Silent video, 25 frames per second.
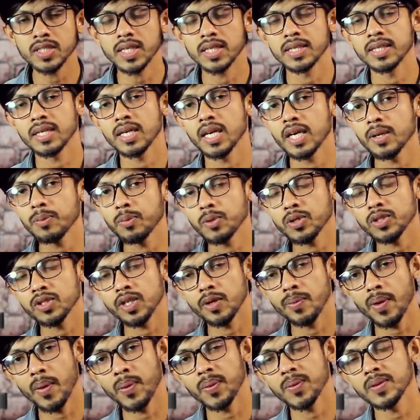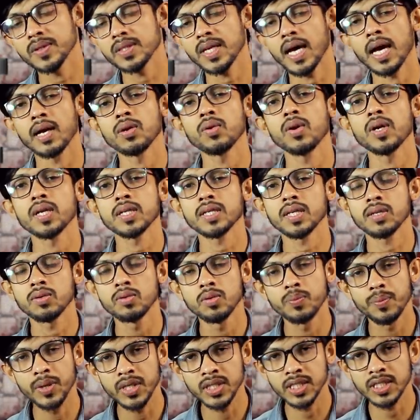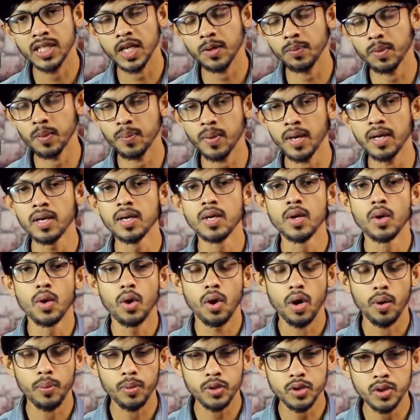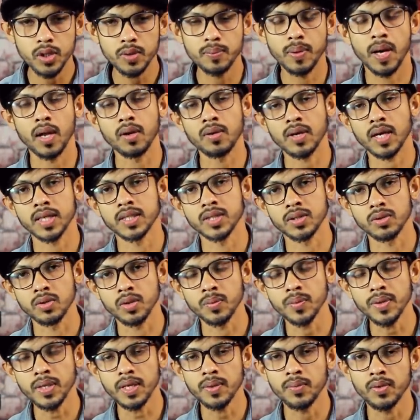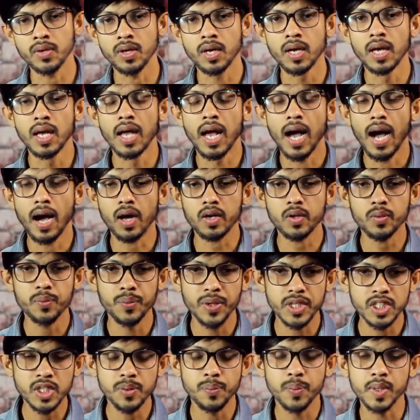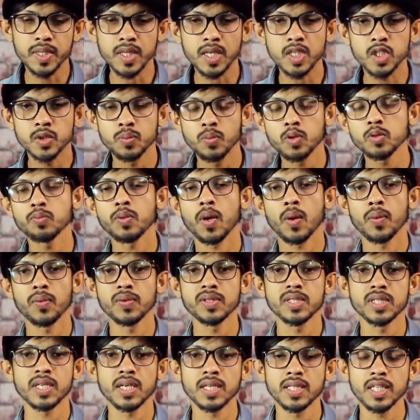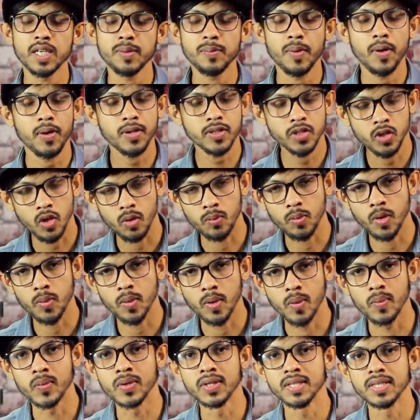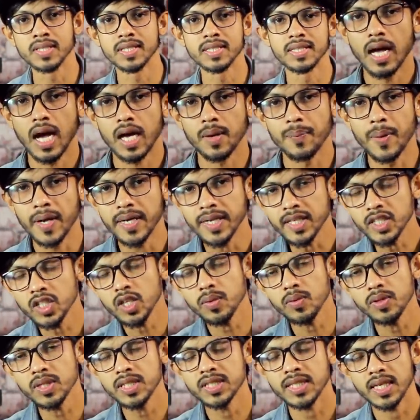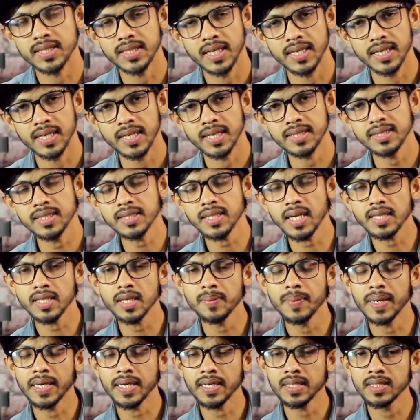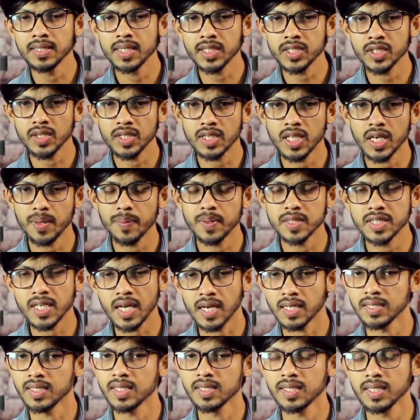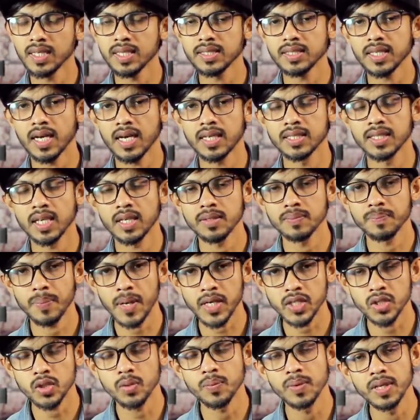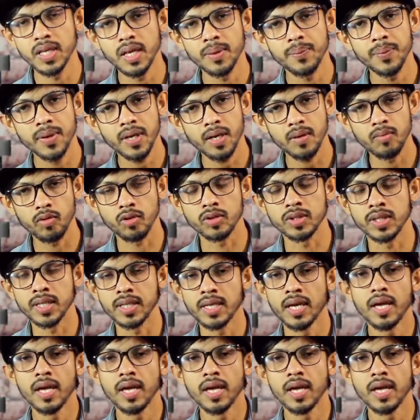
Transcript: চাইতে এই প্রসেসর পারফরমেন্স আরও অনেকটা গুণ বেশি থাকবে বা অবশ্যই ভালো কাজ করবে এবং আরও বেশি বেটার স্মুথ পারফরমেন্স সেখান থেকে পাওয়া সম্ভব হবে আর ব্যাটারি সম্বন্ধে যা জানা গেছে তাতে ব্যাটারি সেকশনে থাকবে চার হাজার থেকে চার হাজার পাঁচশো মিলিয়ামপিয়ারের মধ্যে